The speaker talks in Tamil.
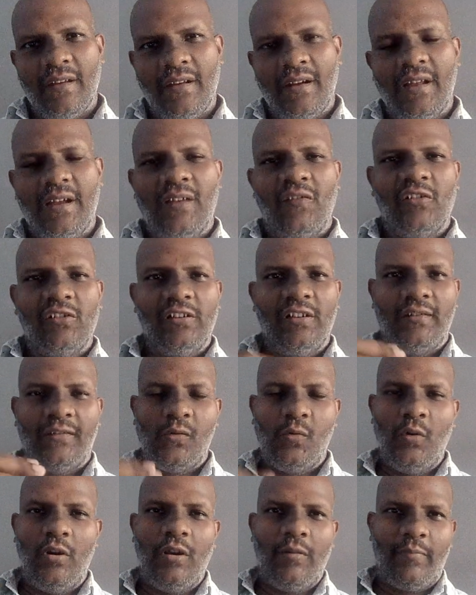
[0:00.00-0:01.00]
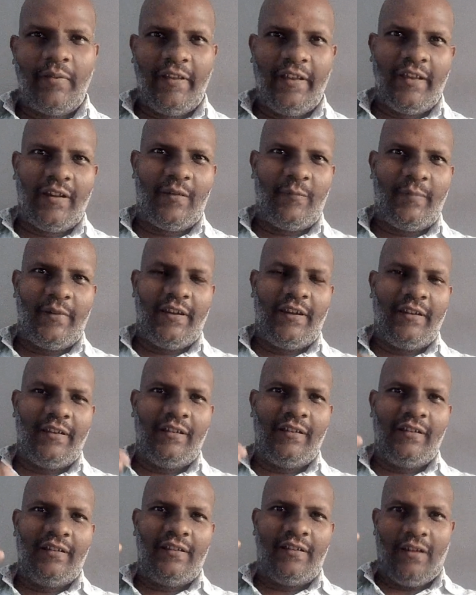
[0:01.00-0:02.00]
நான் வந்து ஸ்கூலில் படிக்கிற
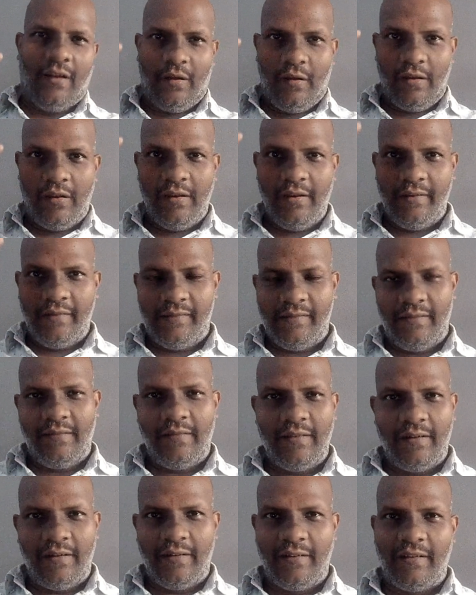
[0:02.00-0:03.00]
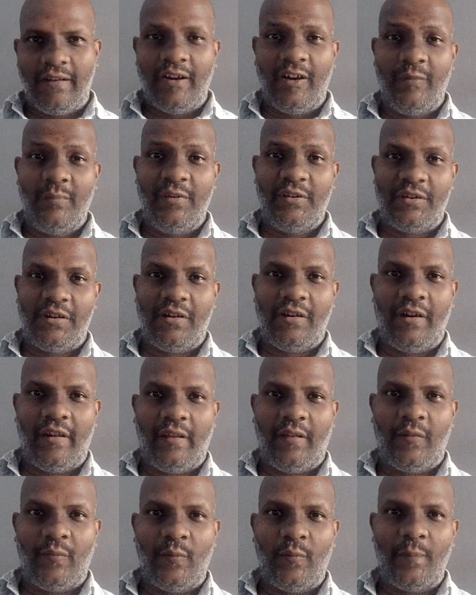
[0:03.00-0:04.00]
பையனுக்கு நான் காலேஜ் இந்த இடத்துல அட்மிஷன்
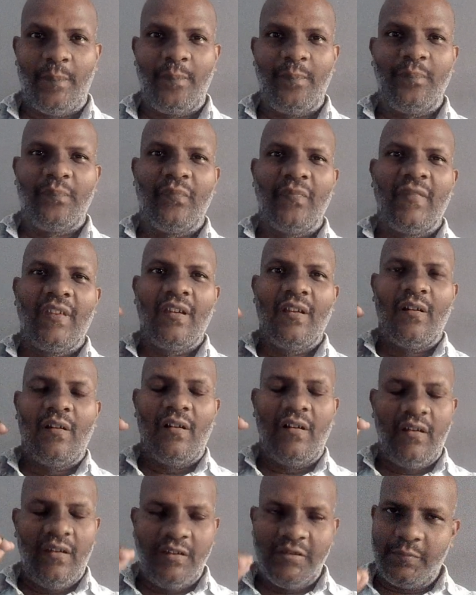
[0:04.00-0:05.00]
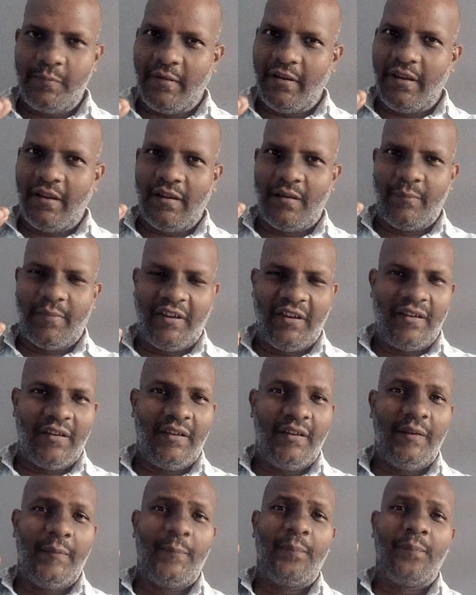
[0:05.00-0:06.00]
கிடைக்கணும் காலேஜ் படிக்கிற
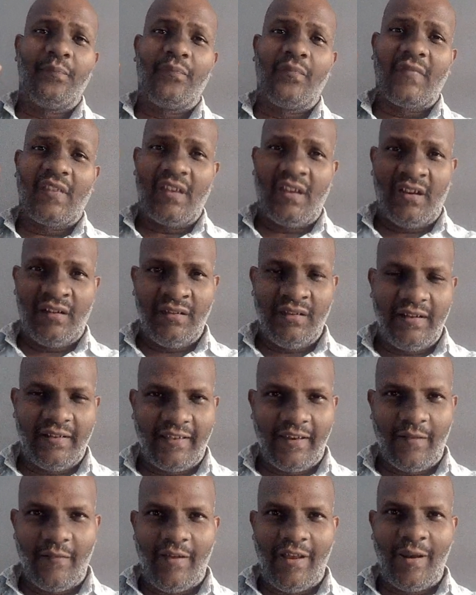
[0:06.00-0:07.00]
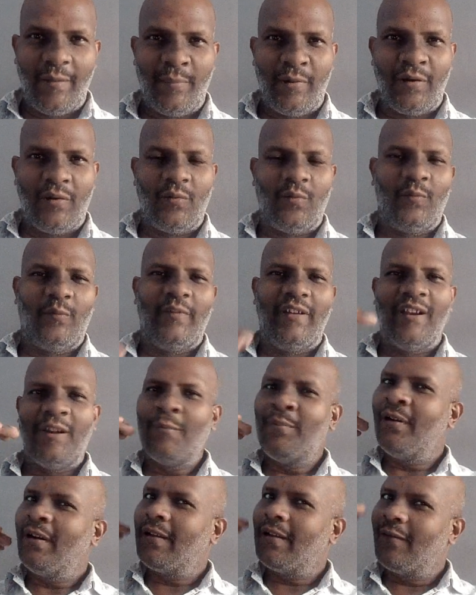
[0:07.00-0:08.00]
பையனுக்கு நான் இந்த இடத்துல வேலை பார்க்கணும் வேலை
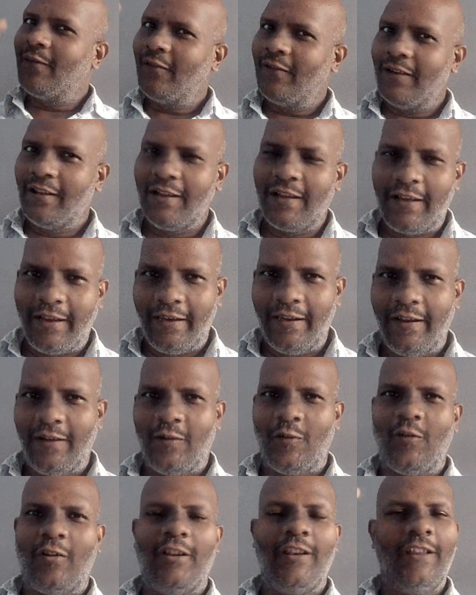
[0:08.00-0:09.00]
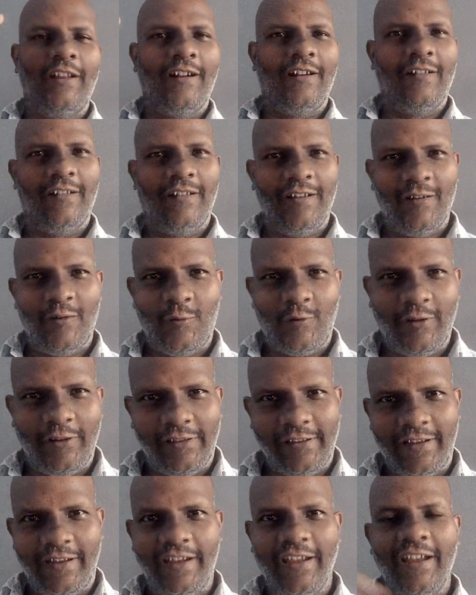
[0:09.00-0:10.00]
பார்க்குறவங்களுக்கு கல்யாணம் கல்யாணம்னா குழந்த